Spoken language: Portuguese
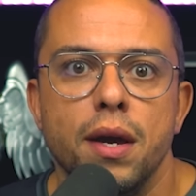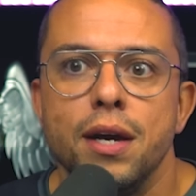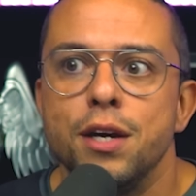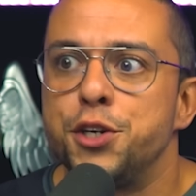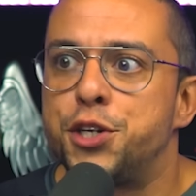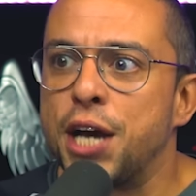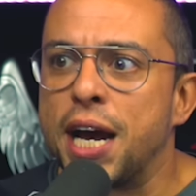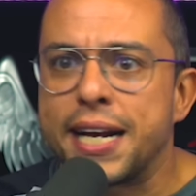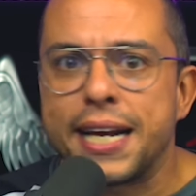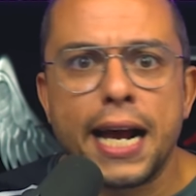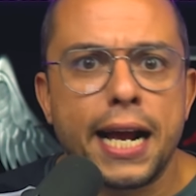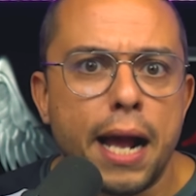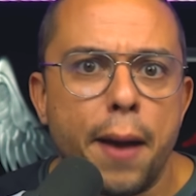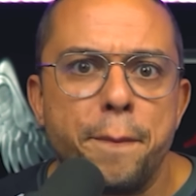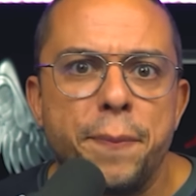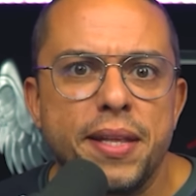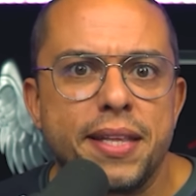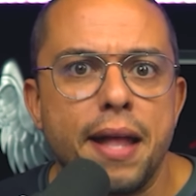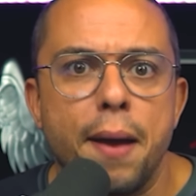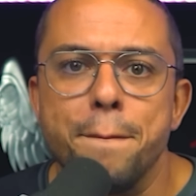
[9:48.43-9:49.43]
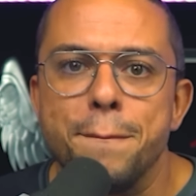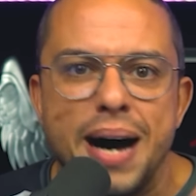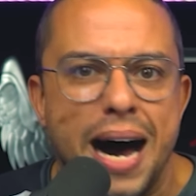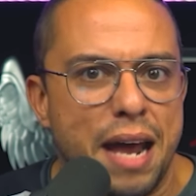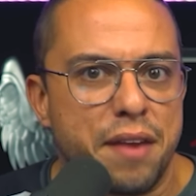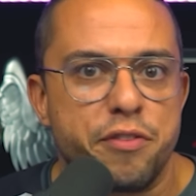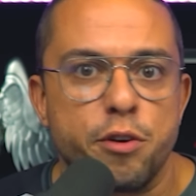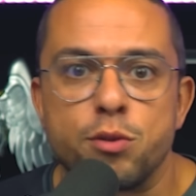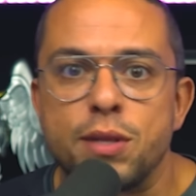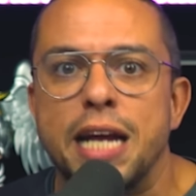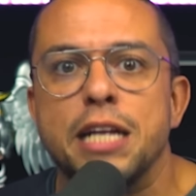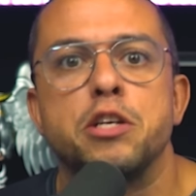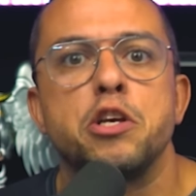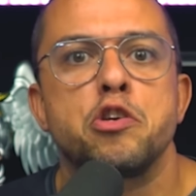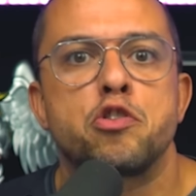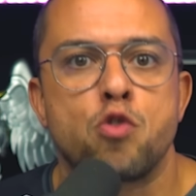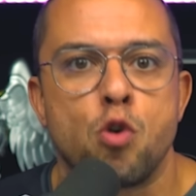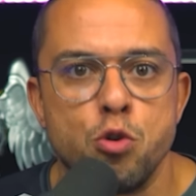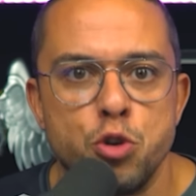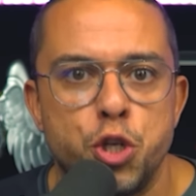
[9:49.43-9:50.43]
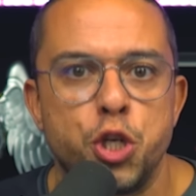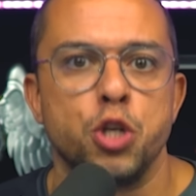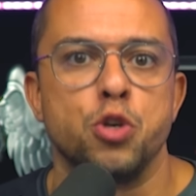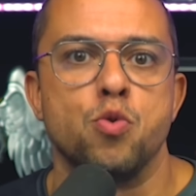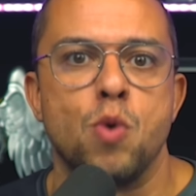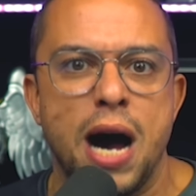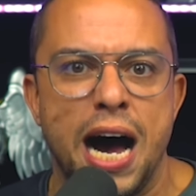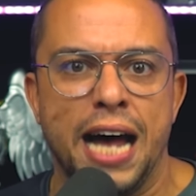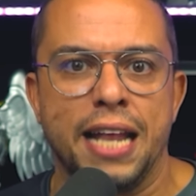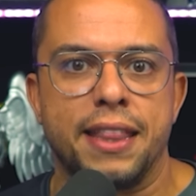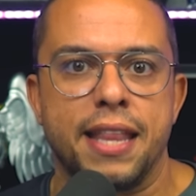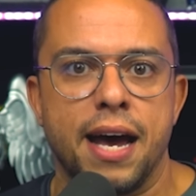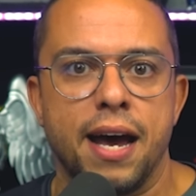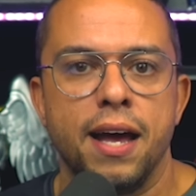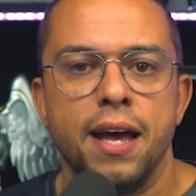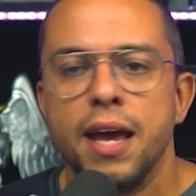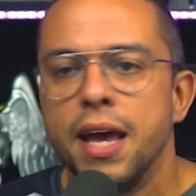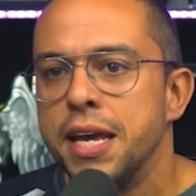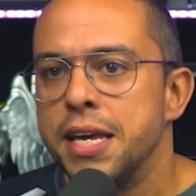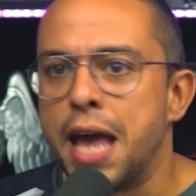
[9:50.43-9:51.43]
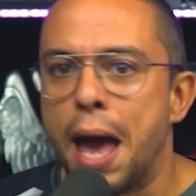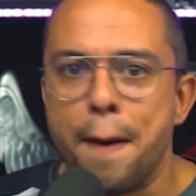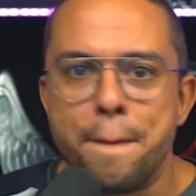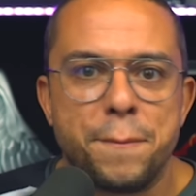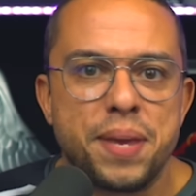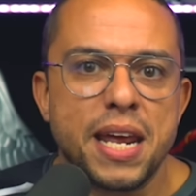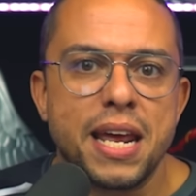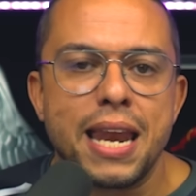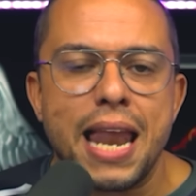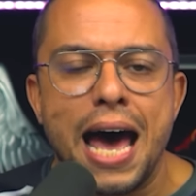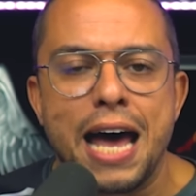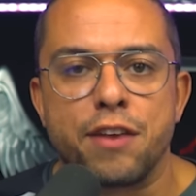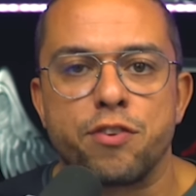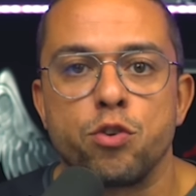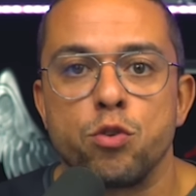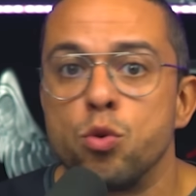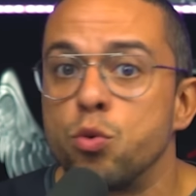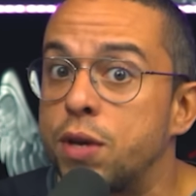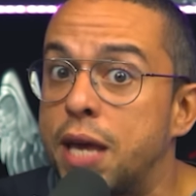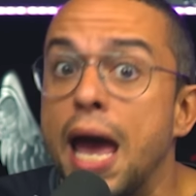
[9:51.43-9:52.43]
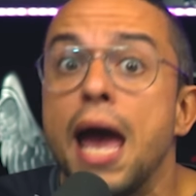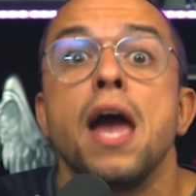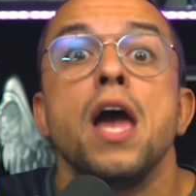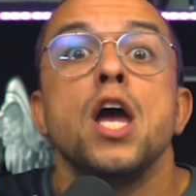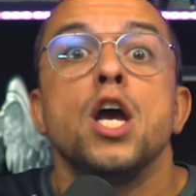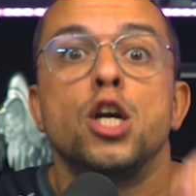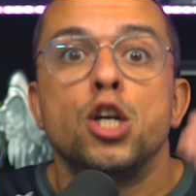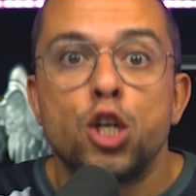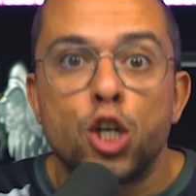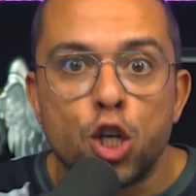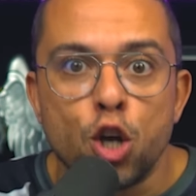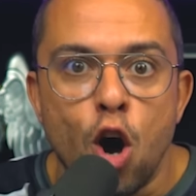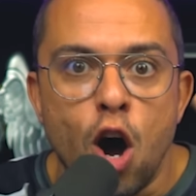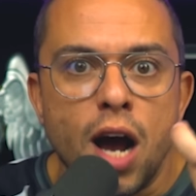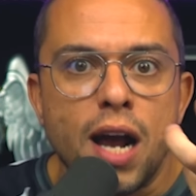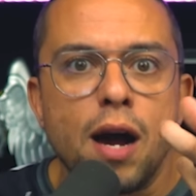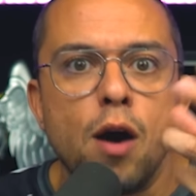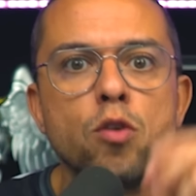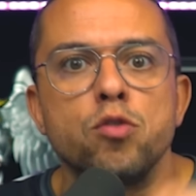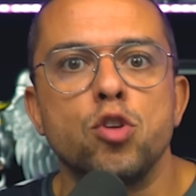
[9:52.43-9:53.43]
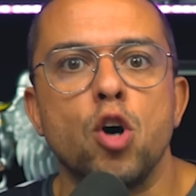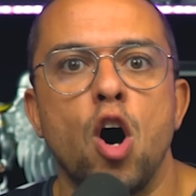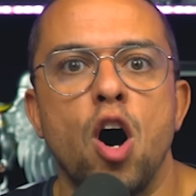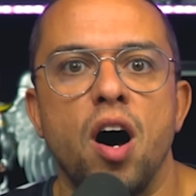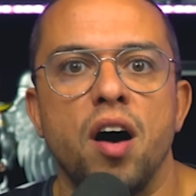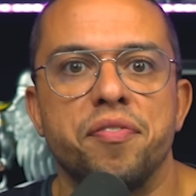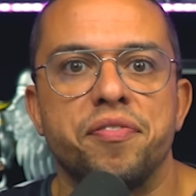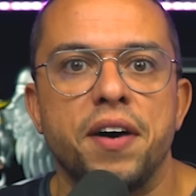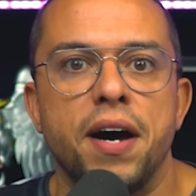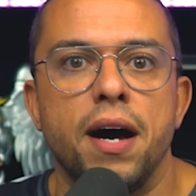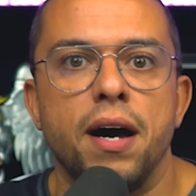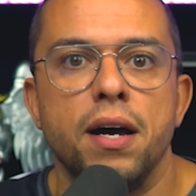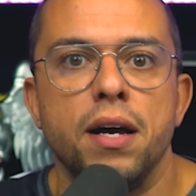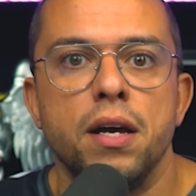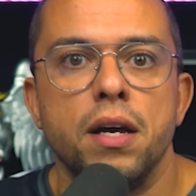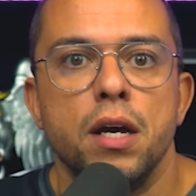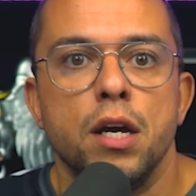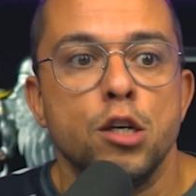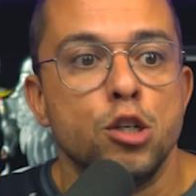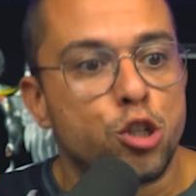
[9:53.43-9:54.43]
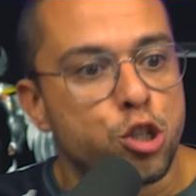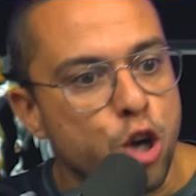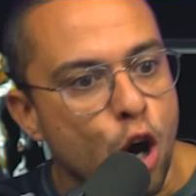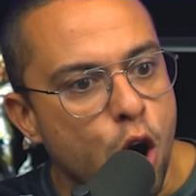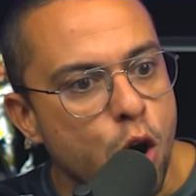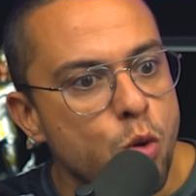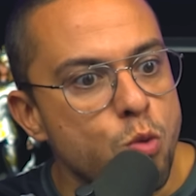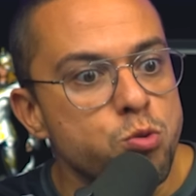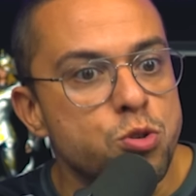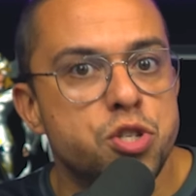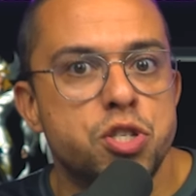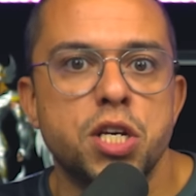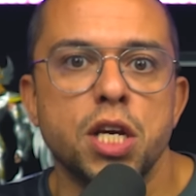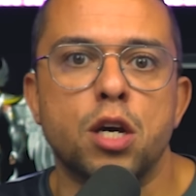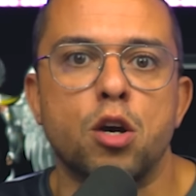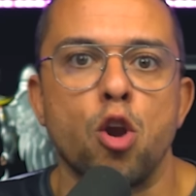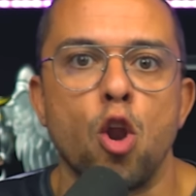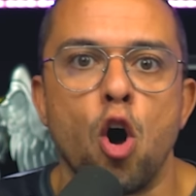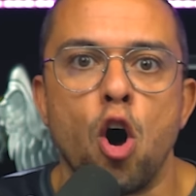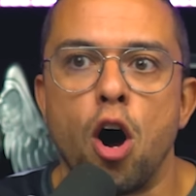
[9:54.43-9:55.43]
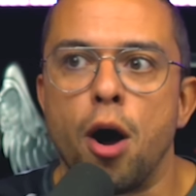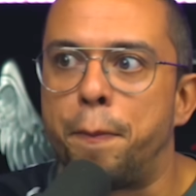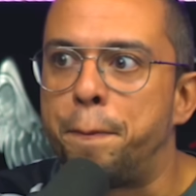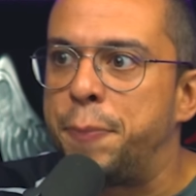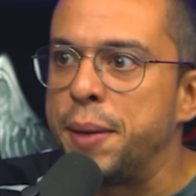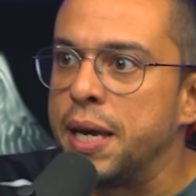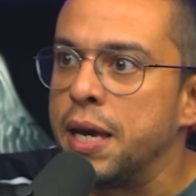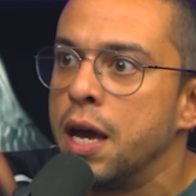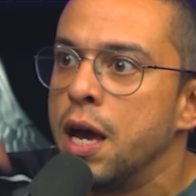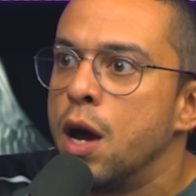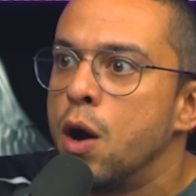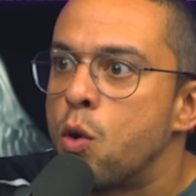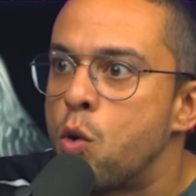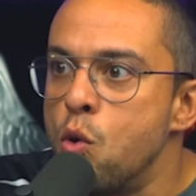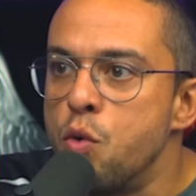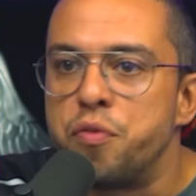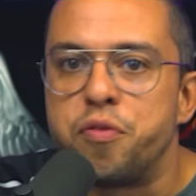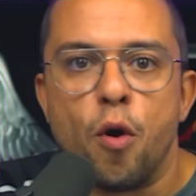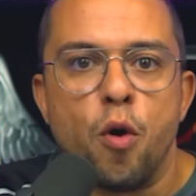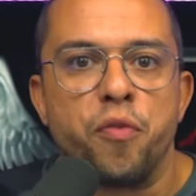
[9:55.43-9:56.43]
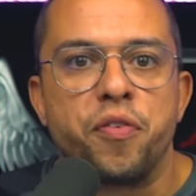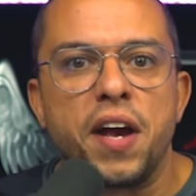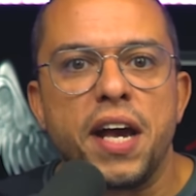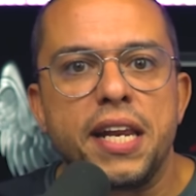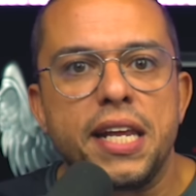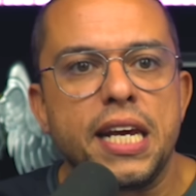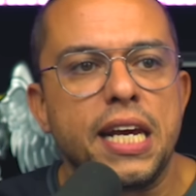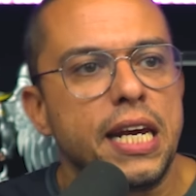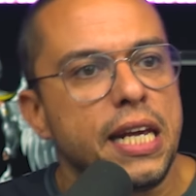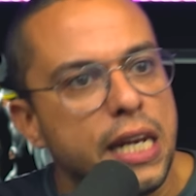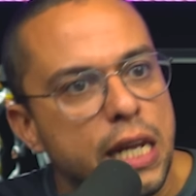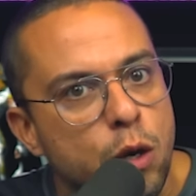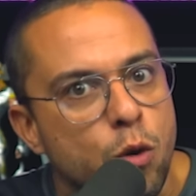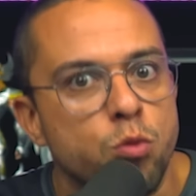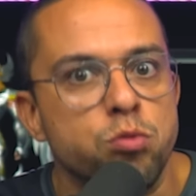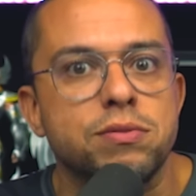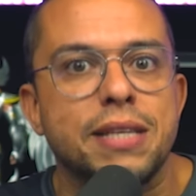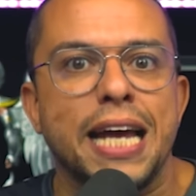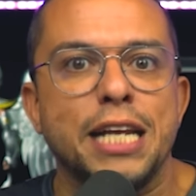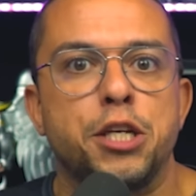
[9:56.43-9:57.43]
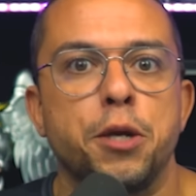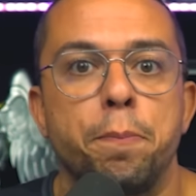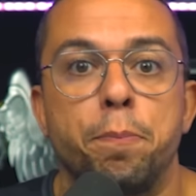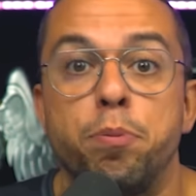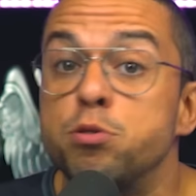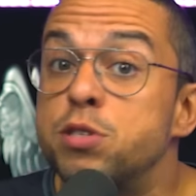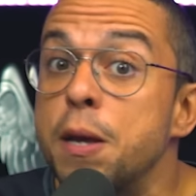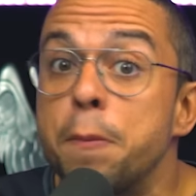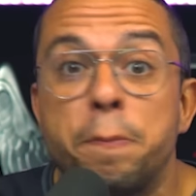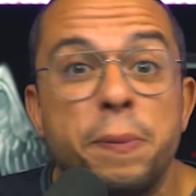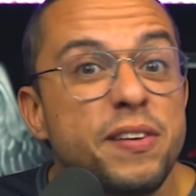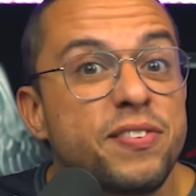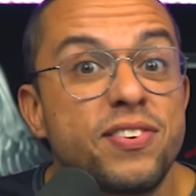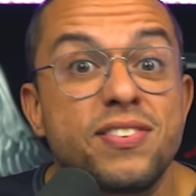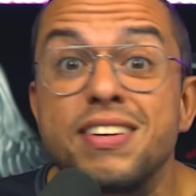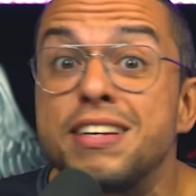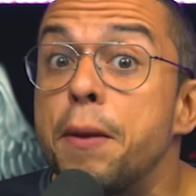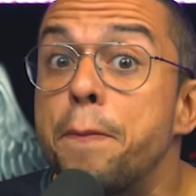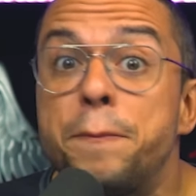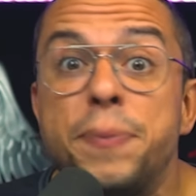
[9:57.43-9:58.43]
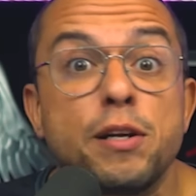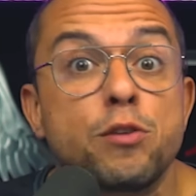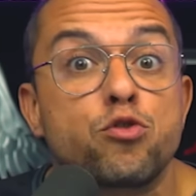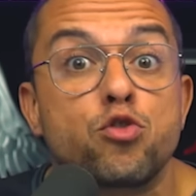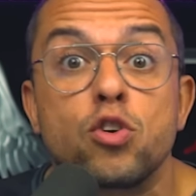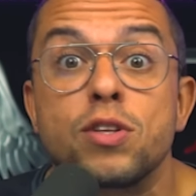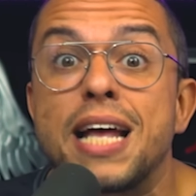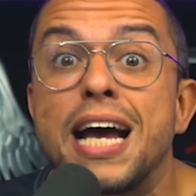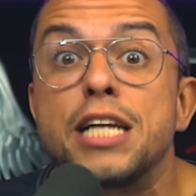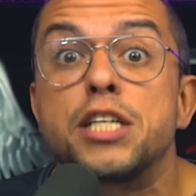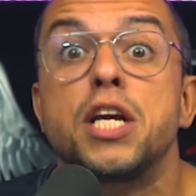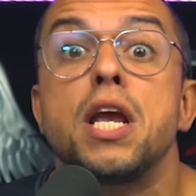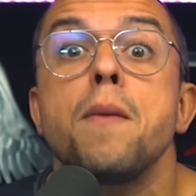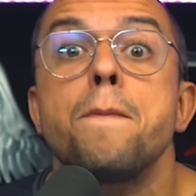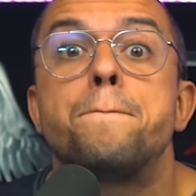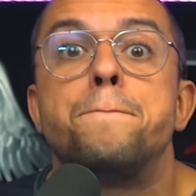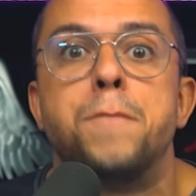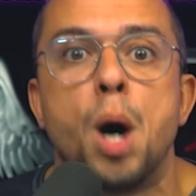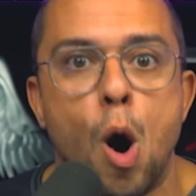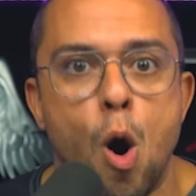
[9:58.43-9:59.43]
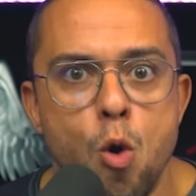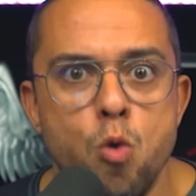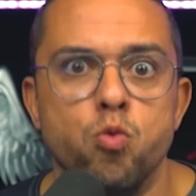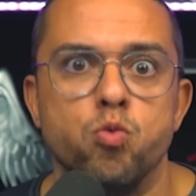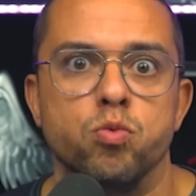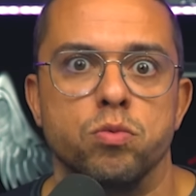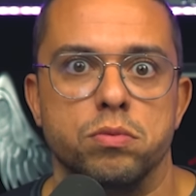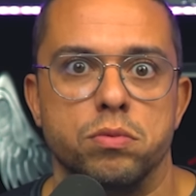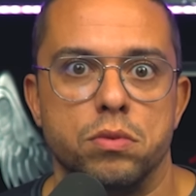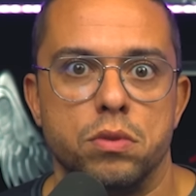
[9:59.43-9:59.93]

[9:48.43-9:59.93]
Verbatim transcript: Já que a Capitã Marvel tá descontinuada e a Brie Larson não quer, joga o Nova Joga um Ciclope com Wolverine, com Deadpool. Você precisa de personagem bom.